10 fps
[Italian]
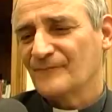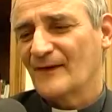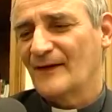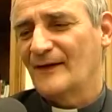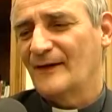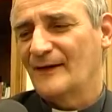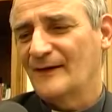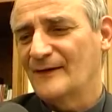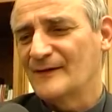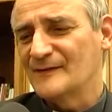
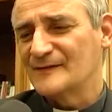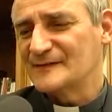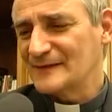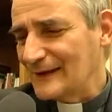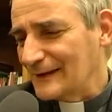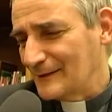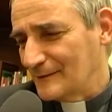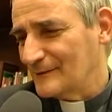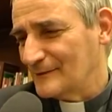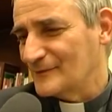Eh,
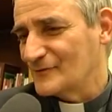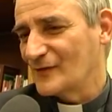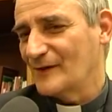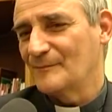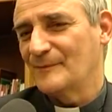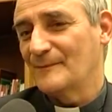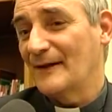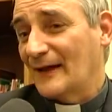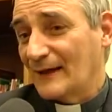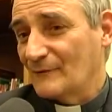sì, c'è per
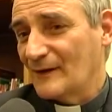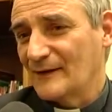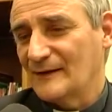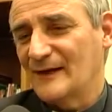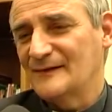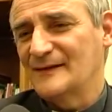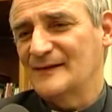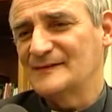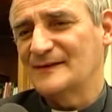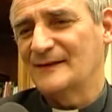me anche
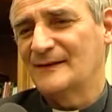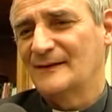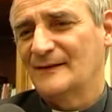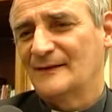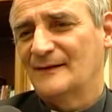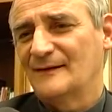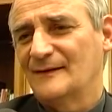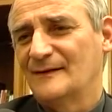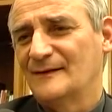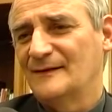un'attesa
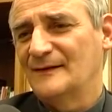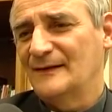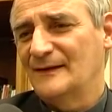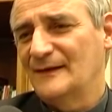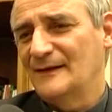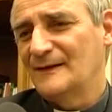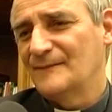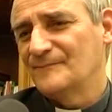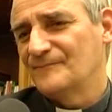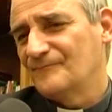eh, di...
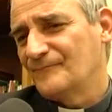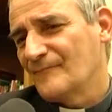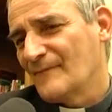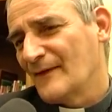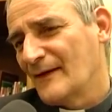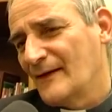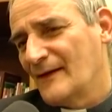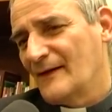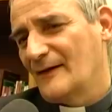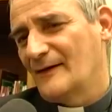
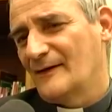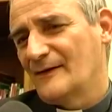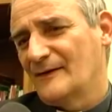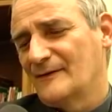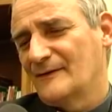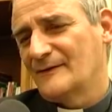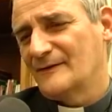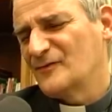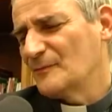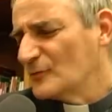Eh,
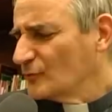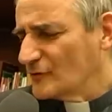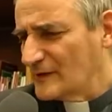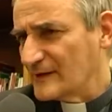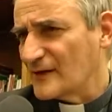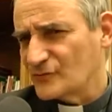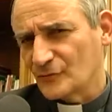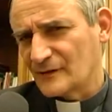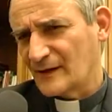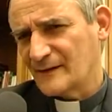soprattutto direi di
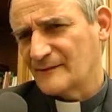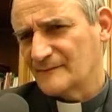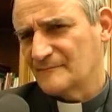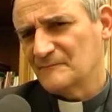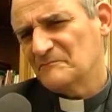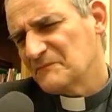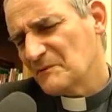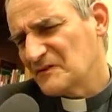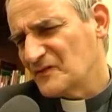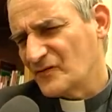ascoltare il
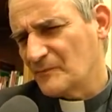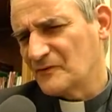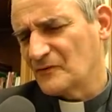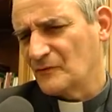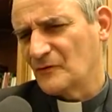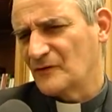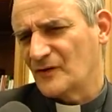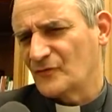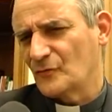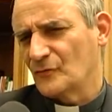primo atteggiamento è quello
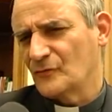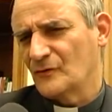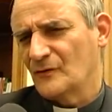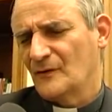dell'ascolto.